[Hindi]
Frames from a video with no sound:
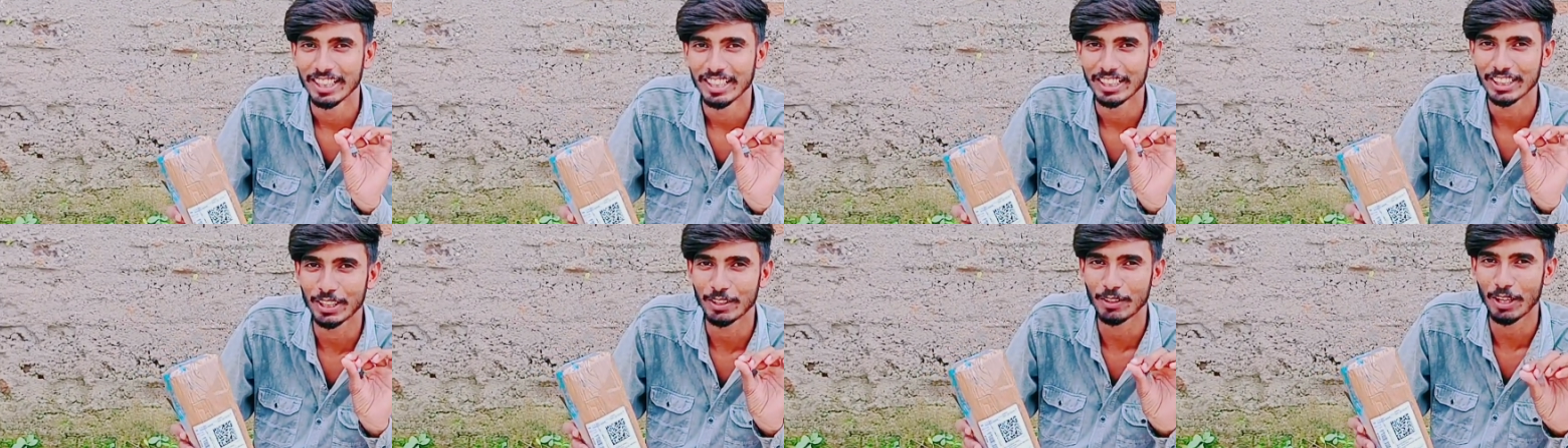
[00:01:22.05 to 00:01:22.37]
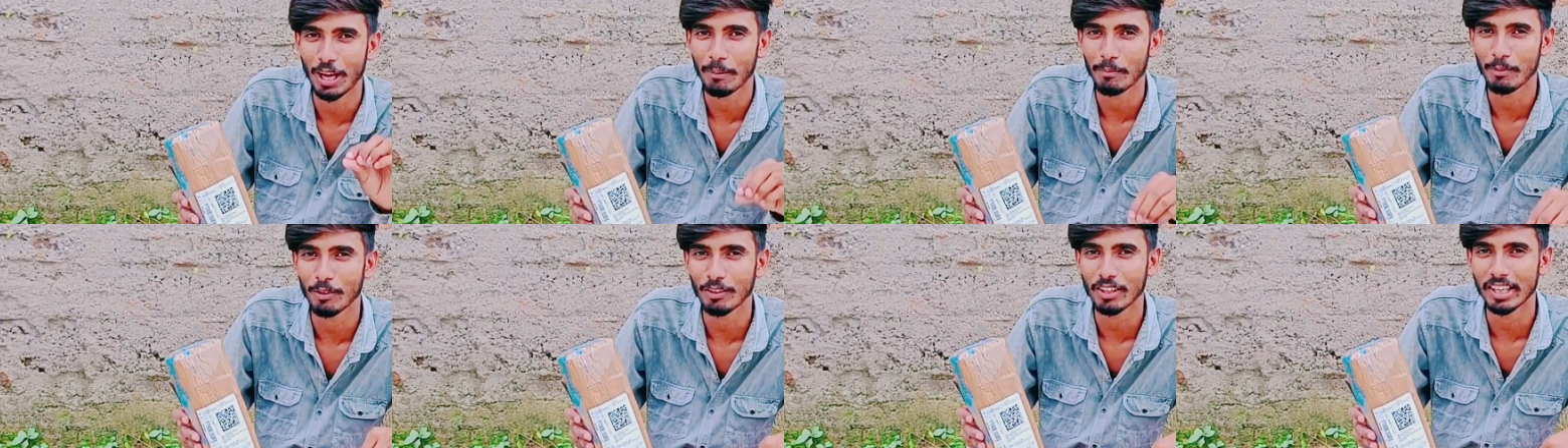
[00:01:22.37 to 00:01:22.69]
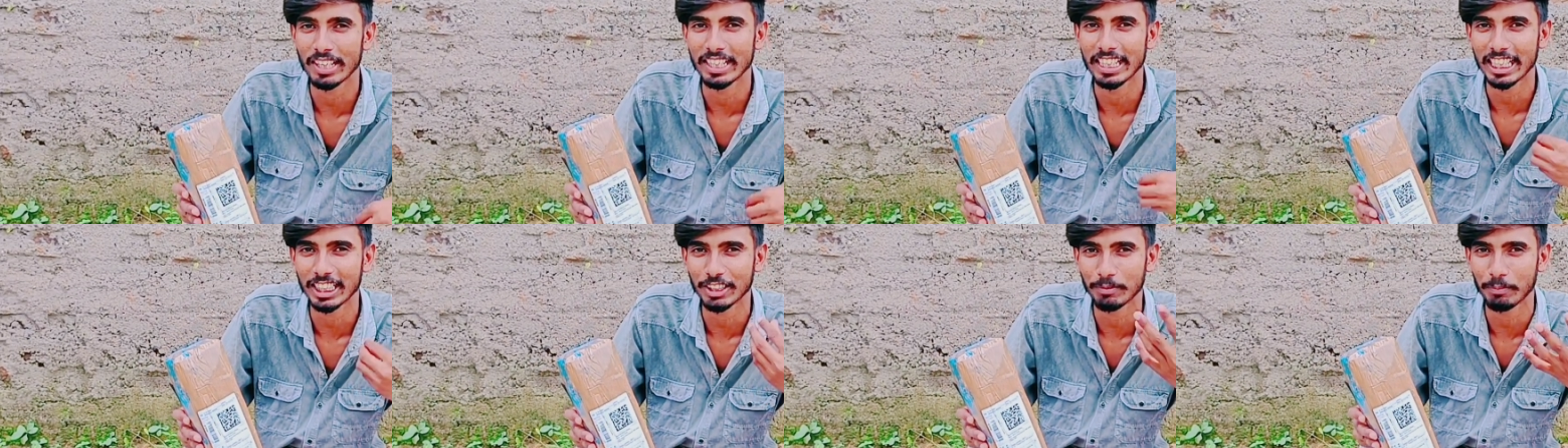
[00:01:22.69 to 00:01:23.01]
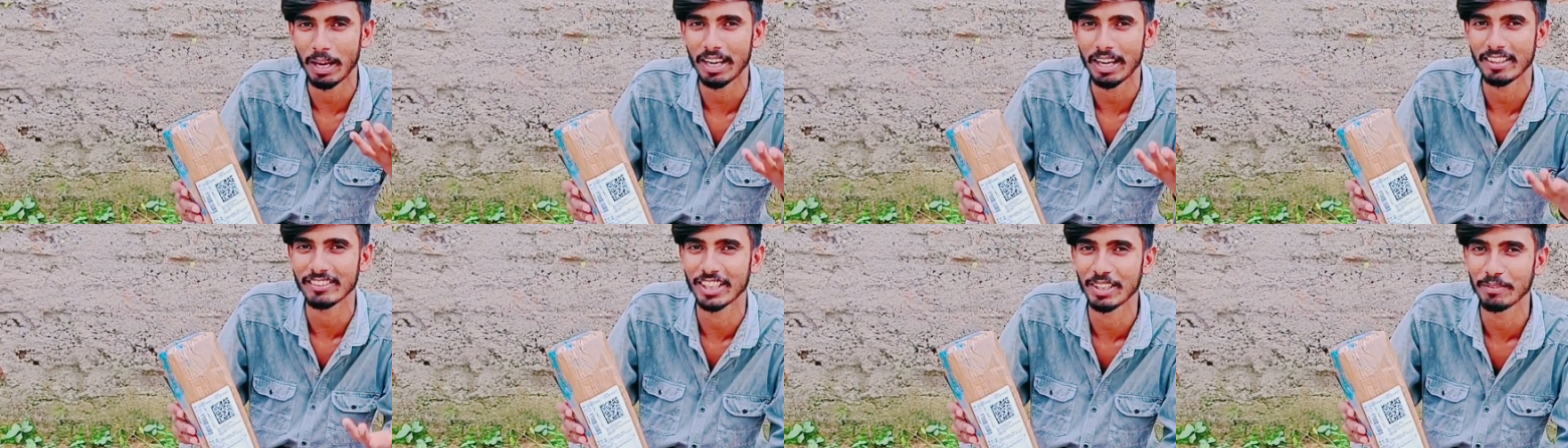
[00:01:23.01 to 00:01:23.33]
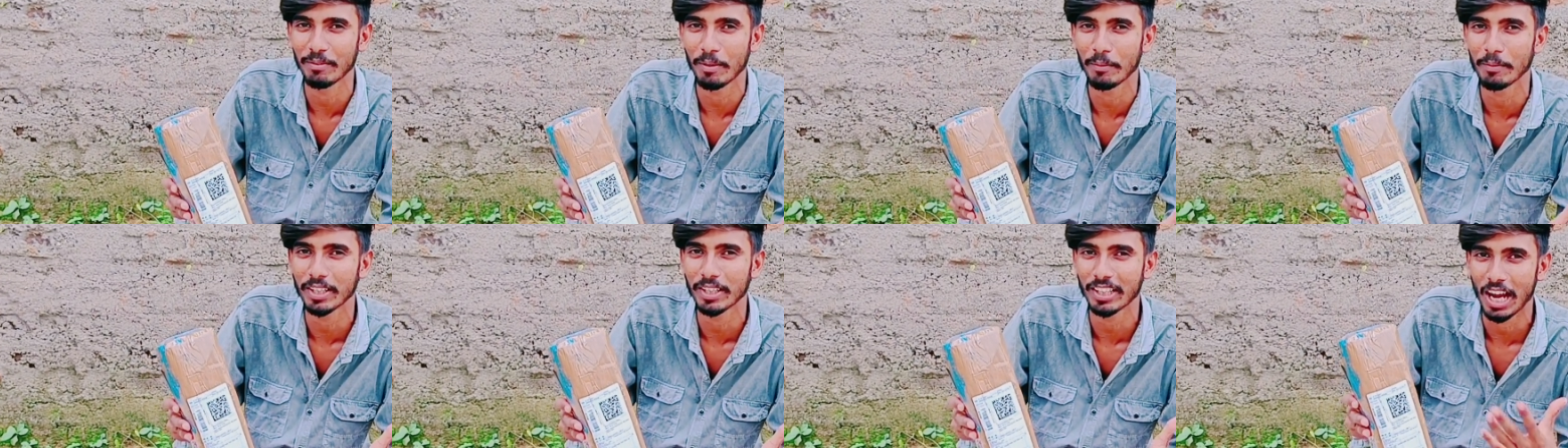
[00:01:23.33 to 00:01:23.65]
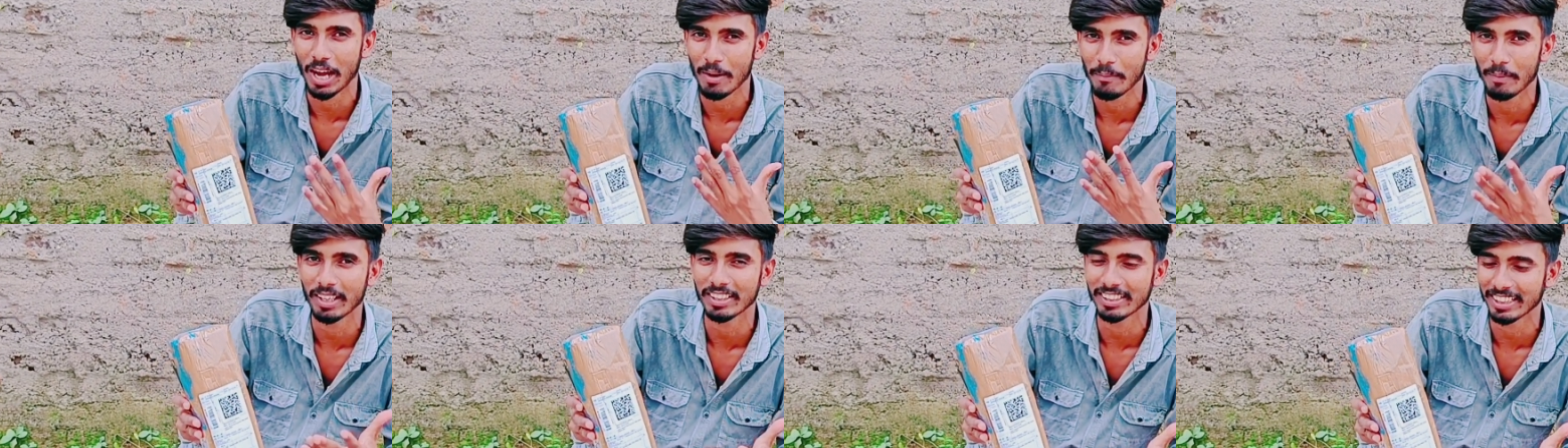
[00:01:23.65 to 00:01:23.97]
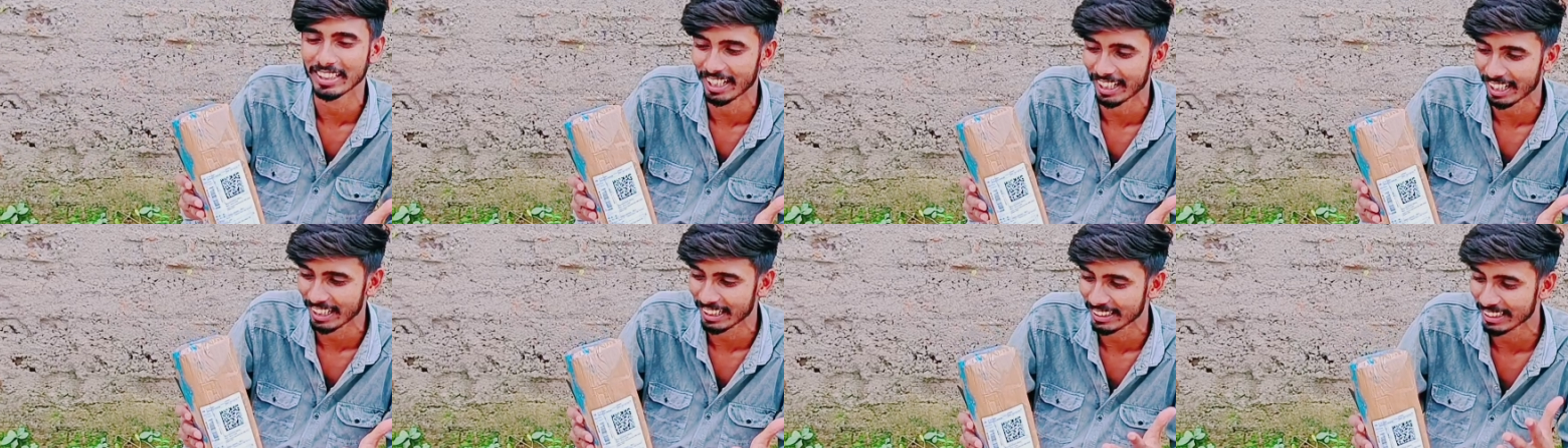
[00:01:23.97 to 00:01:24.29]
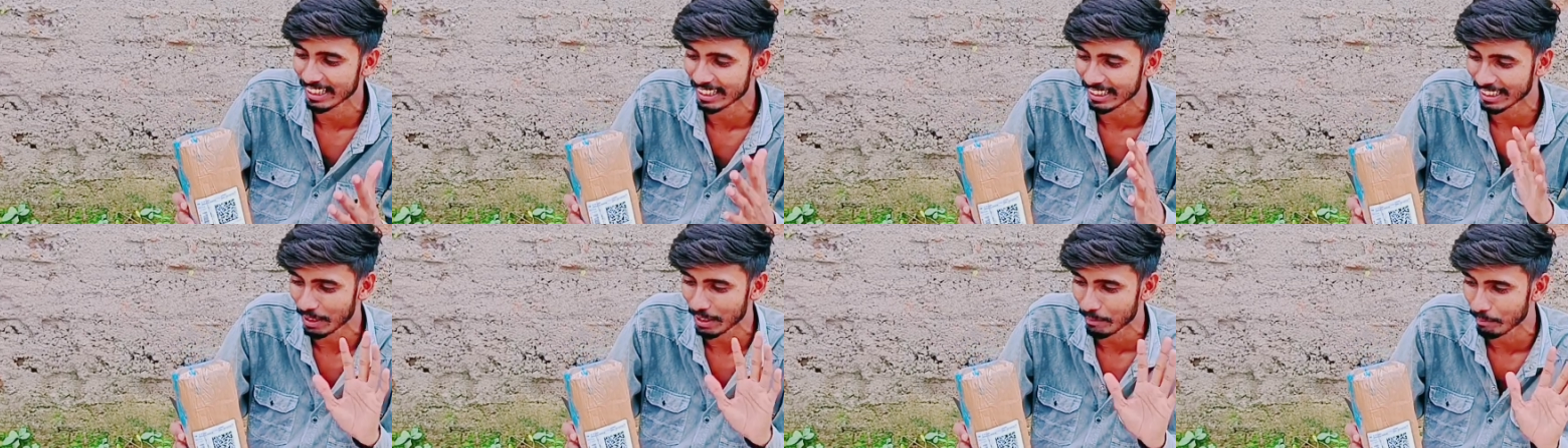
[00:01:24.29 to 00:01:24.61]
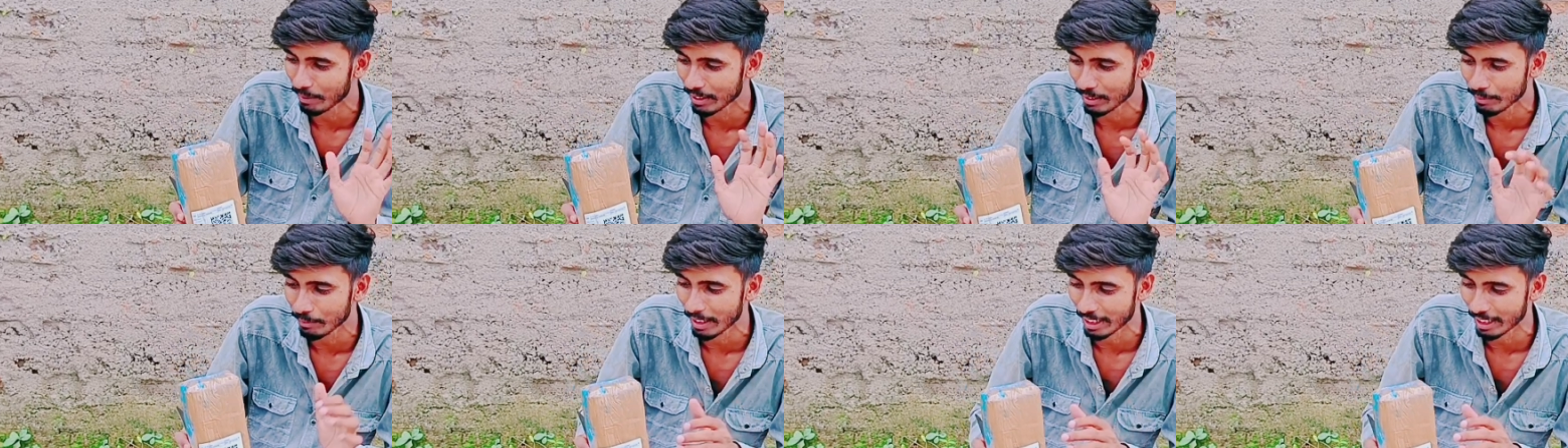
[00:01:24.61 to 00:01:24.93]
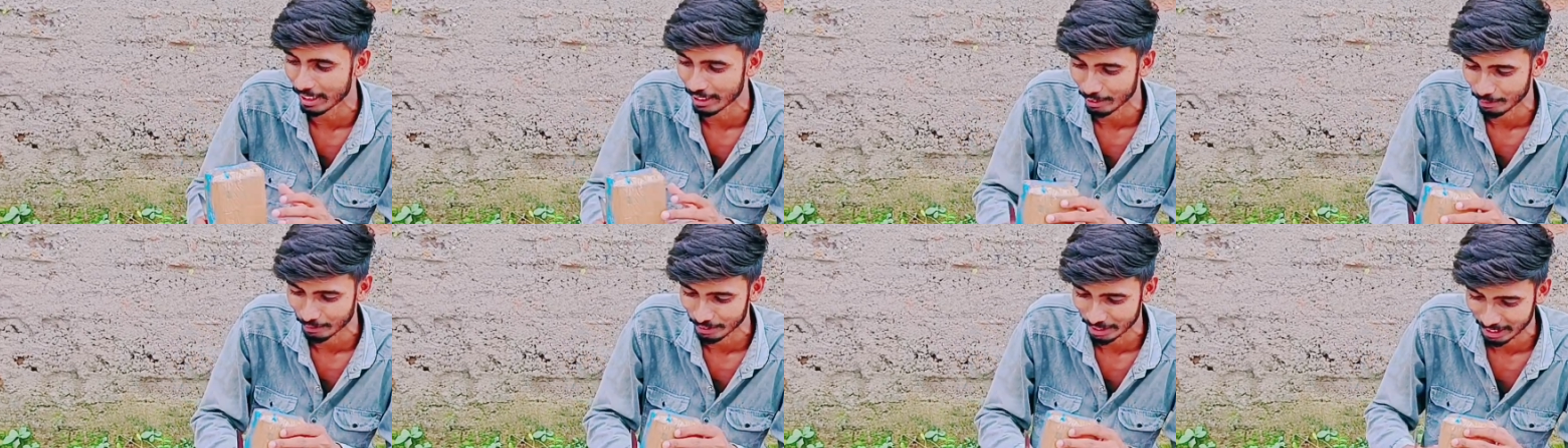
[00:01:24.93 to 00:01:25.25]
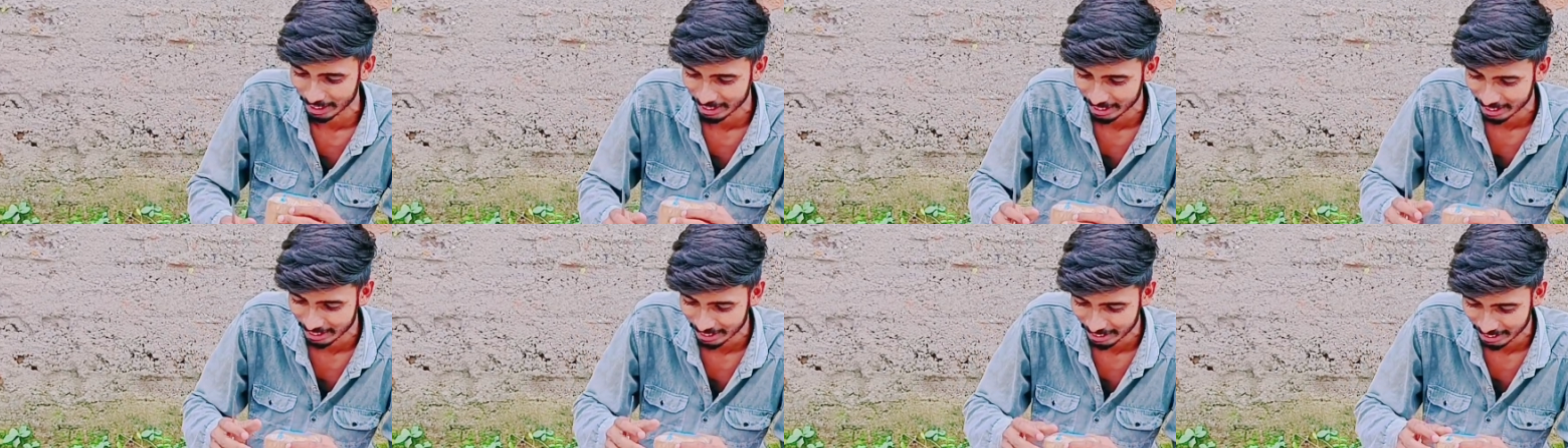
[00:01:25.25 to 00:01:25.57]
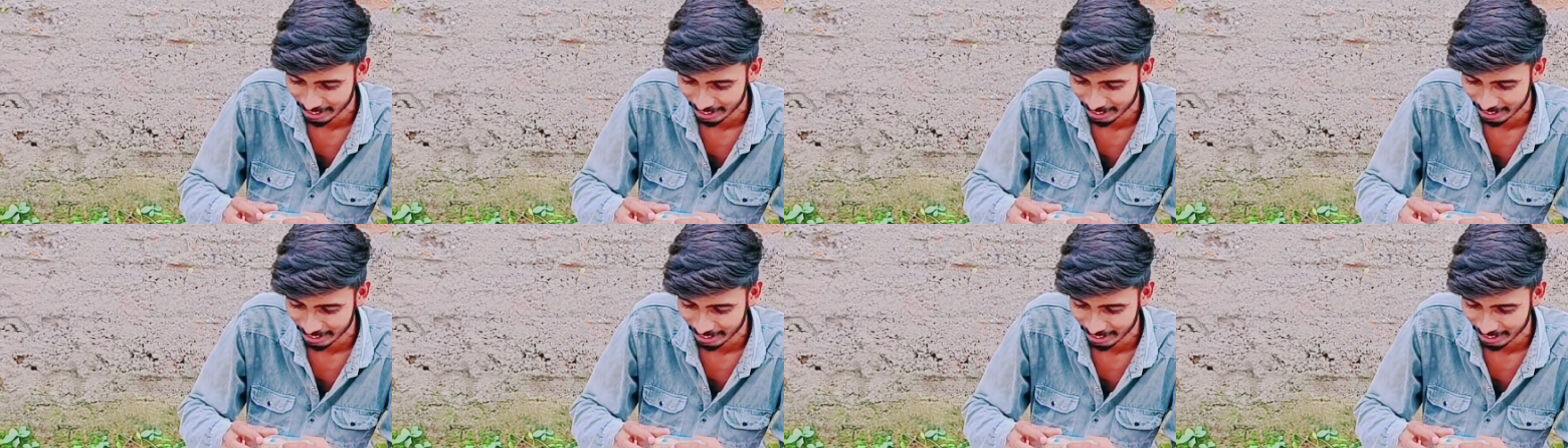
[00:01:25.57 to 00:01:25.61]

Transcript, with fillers: क्योंकि आप लोग का नेक्स्ट पार्सल में भी काम आ जाएगा इतना टेप मत मारा करो यार